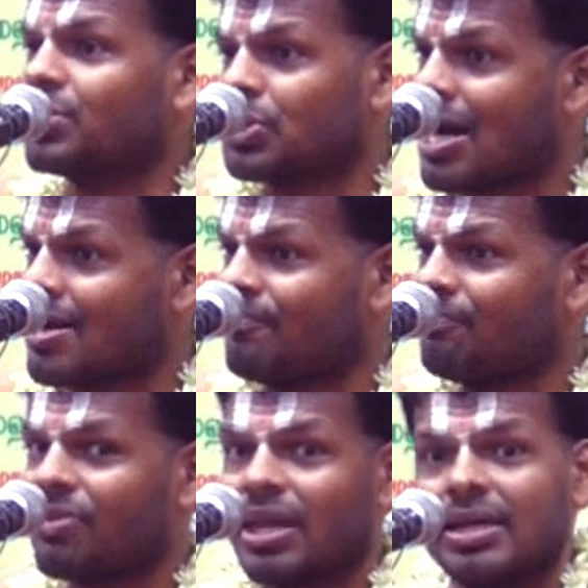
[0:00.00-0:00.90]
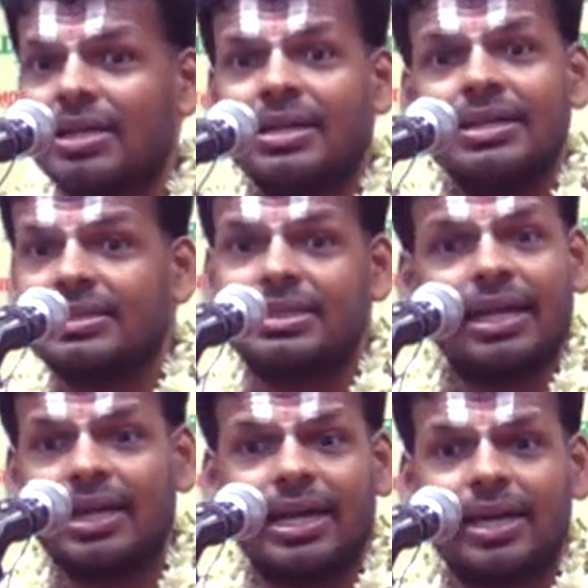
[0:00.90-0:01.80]
இருந்துட்டானோ
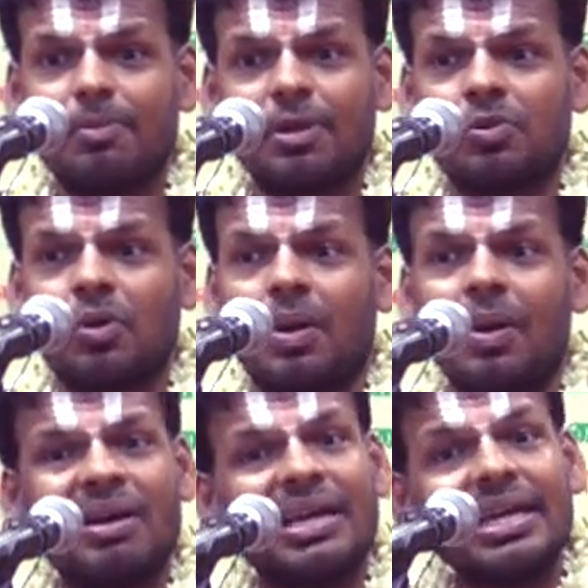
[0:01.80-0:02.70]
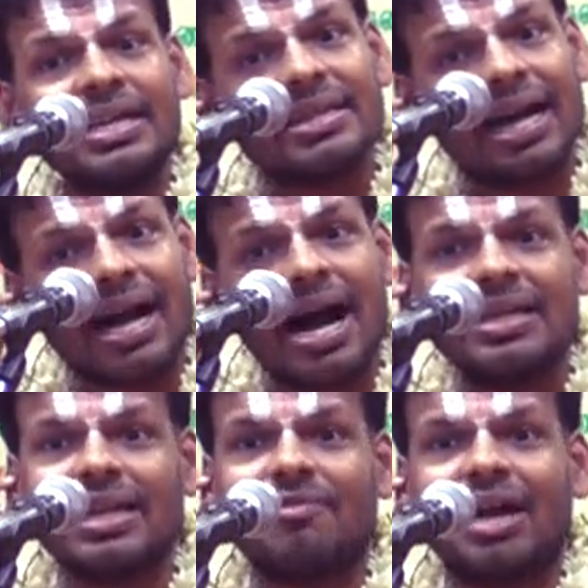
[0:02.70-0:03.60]
சிலதை என்ன பண்ணுவோம் இந்த
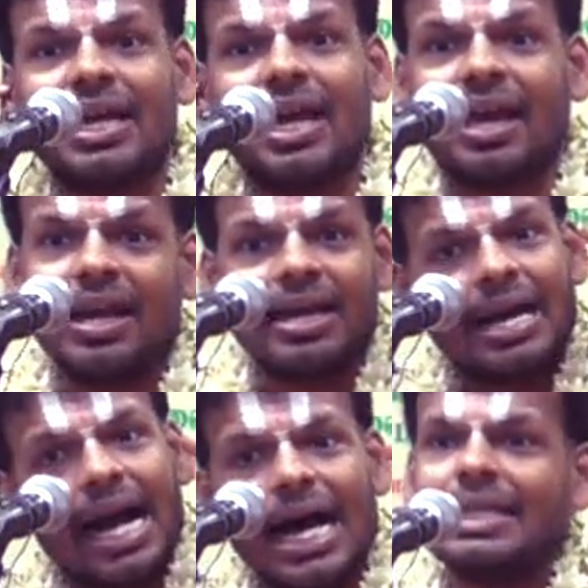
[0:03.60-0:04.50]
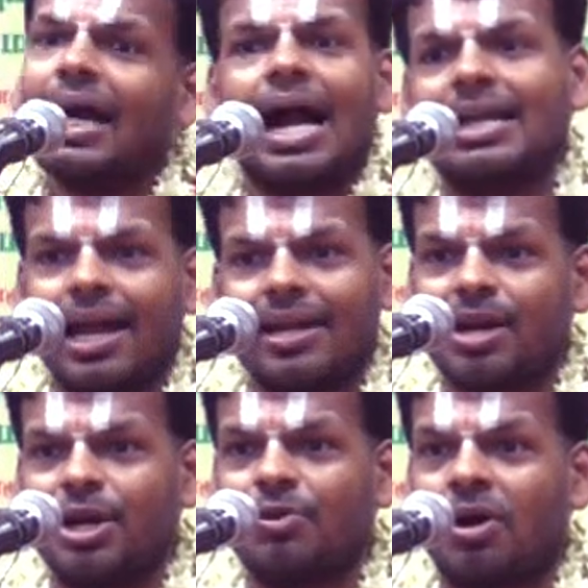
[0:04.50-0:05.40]
காதில் வாங்கி அந்த
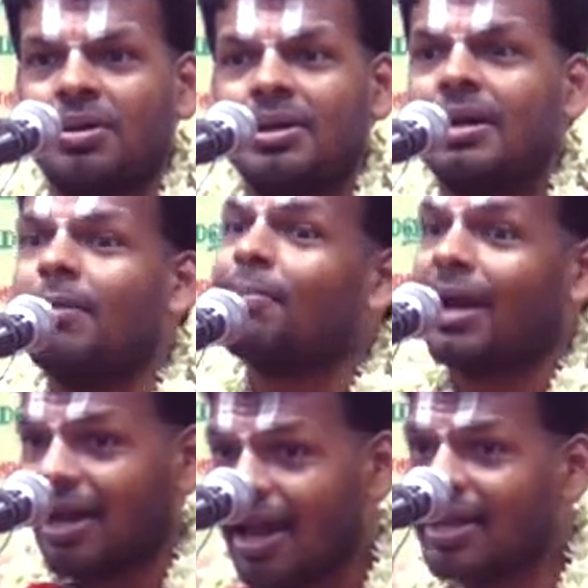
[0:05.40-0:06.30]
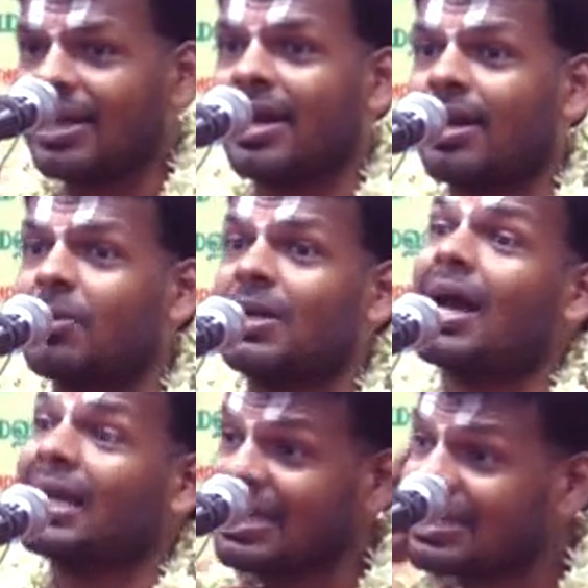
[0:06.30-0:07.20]
காதால் தள்ளுவோம் பிரகலாதன் என்ன
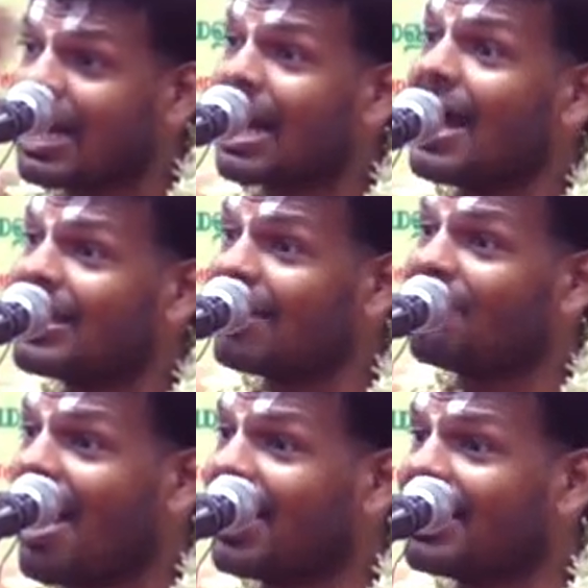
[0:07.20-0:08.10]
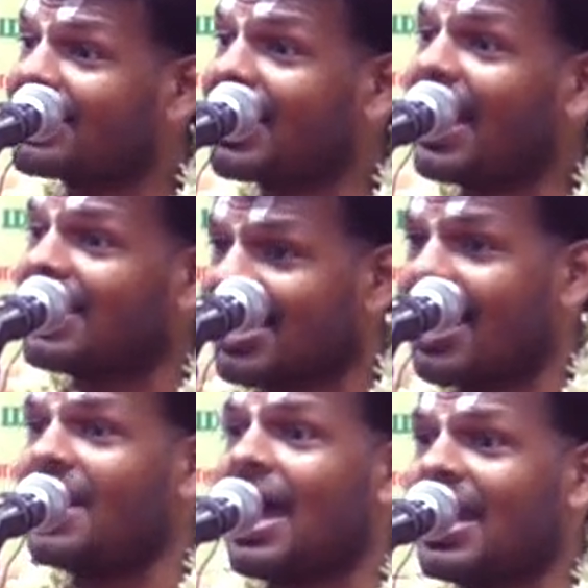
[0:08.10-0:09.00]
பண்ணா இந்த காதில் வாங்கறதுக்கே
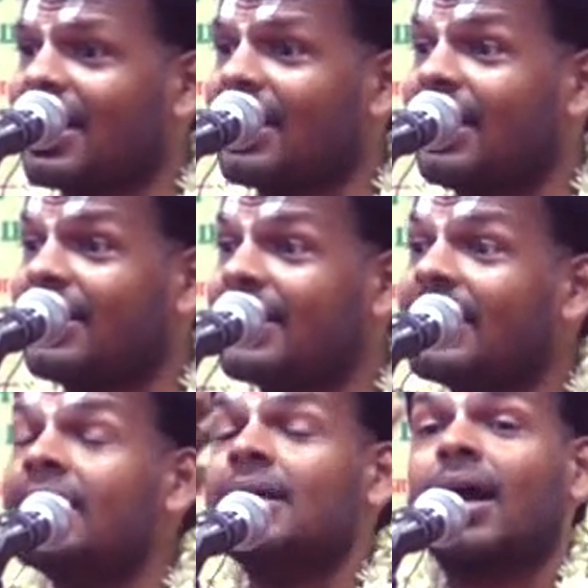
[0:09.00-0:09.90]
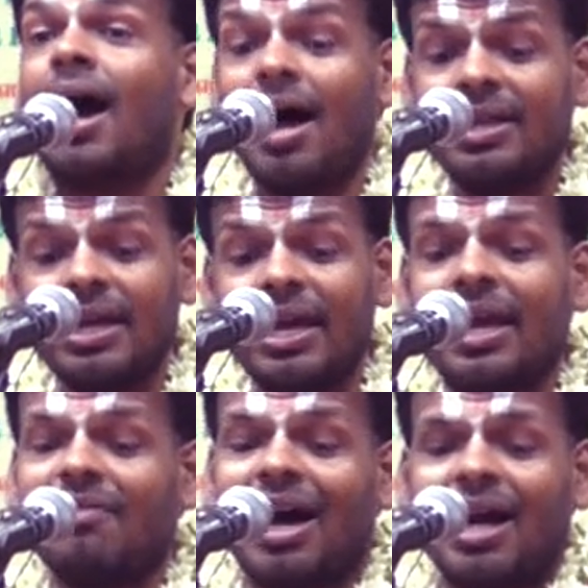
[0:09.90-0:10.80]
இதெல்லாம் லாயக்கில்லைன்னு
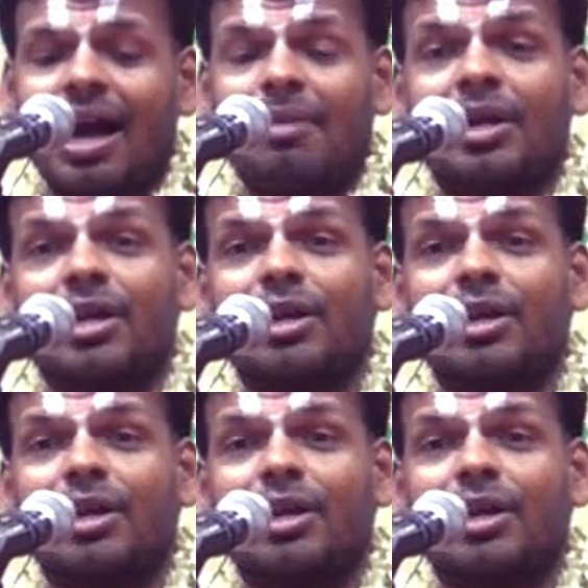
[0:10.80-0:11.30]
காதிலேயே வாங்காமல்